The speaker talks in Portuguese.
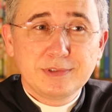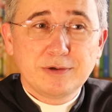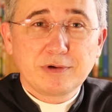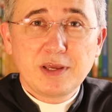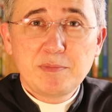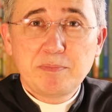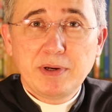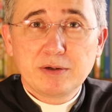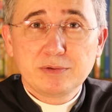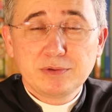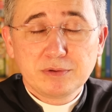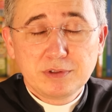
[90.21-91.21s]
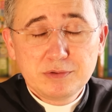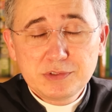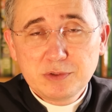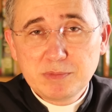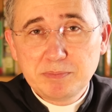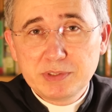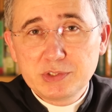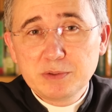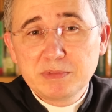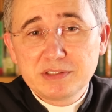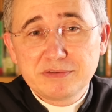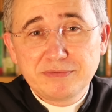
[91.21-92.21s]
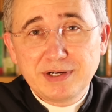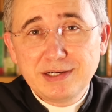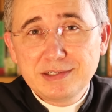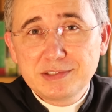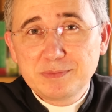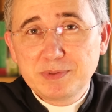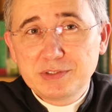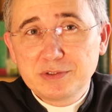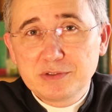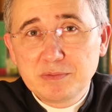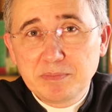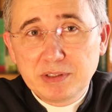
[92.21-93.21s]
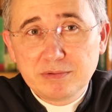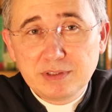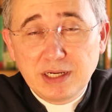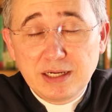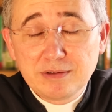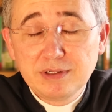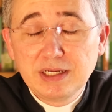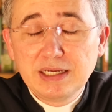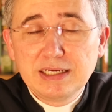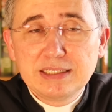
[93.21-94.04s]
Então, alguém me perguntou, não só uma pessoa, mas várias pessoas me perguntaram